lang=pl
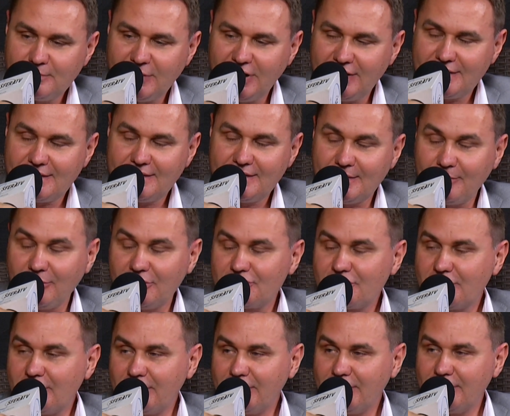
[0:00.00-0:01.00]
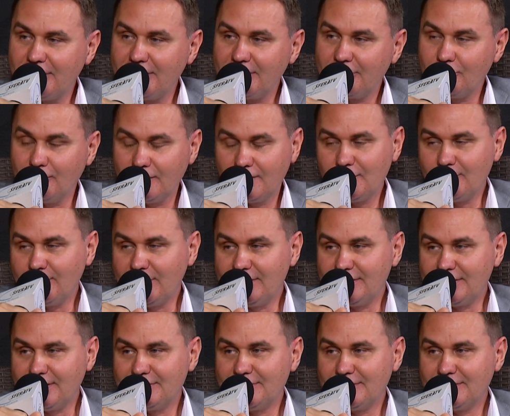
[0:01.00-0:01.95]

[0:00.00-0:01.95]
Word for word: miejsca zamieszkania konsumenta.